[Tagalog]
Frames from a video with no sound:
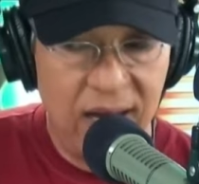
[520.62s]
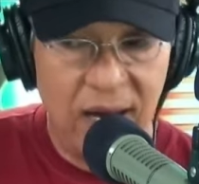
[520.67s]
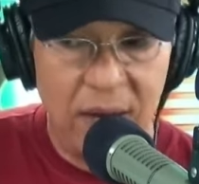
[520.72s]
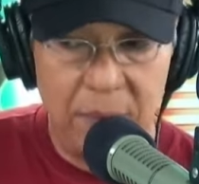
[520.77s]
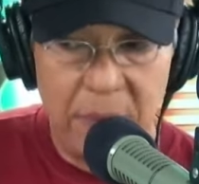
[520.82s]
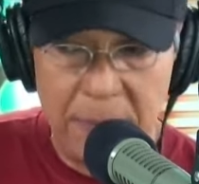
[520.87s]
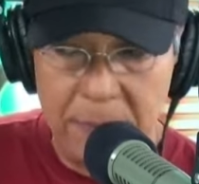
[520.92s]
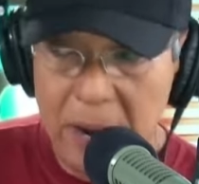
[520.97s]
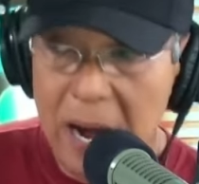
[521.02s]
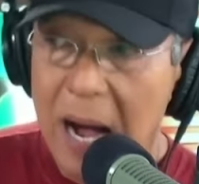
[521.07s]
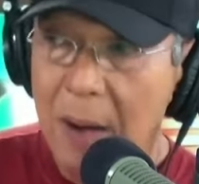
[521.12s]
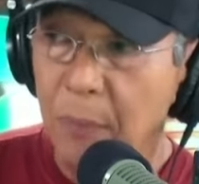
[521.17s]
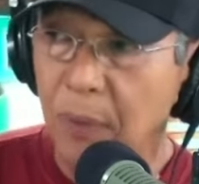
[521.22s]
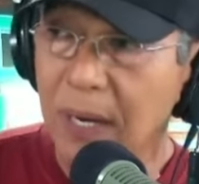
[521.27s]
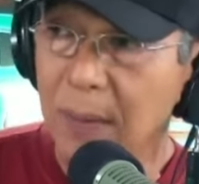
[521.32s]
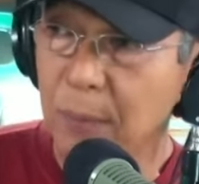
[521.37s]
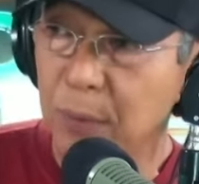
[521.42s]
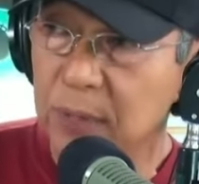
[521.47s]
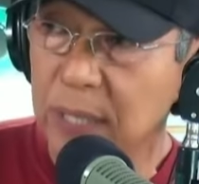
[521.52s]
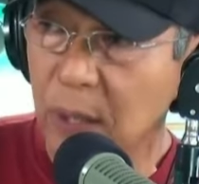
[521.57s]
May pahabol
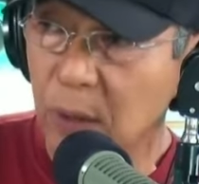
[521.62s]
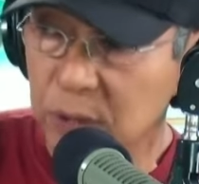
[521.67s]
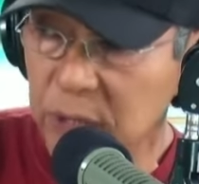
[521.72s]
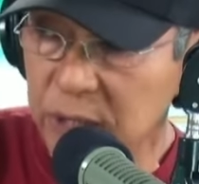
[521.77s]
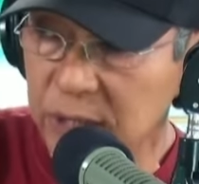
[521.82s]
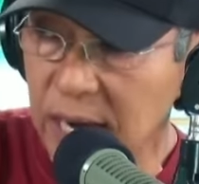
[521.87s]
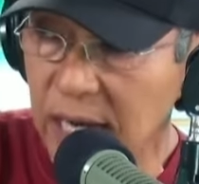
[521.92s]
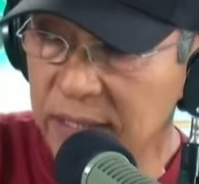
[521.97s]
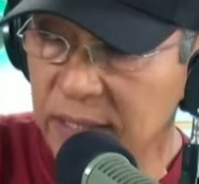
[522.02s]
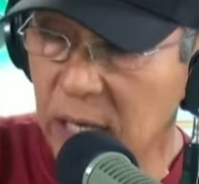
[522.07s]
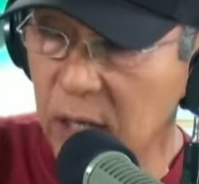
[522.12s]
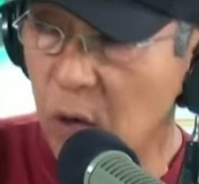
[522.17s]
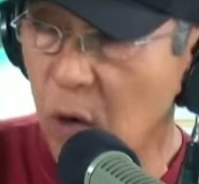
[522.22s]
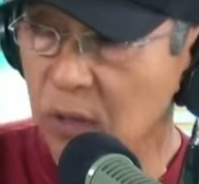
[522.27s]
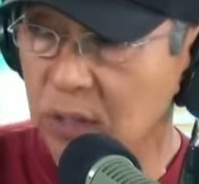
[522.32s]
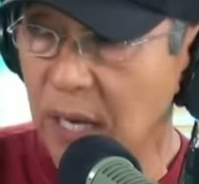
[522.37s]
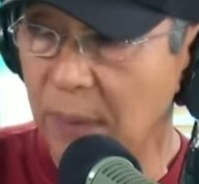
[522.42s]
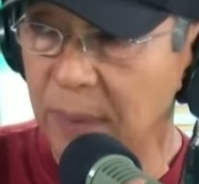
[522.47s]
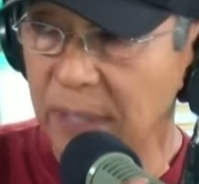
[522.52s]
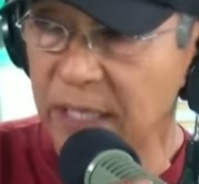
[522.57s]
lang pong tanong si Chacha.
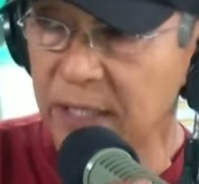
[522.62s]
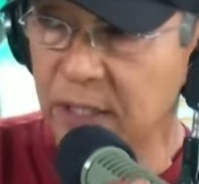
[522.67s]
Go, Chacha, please,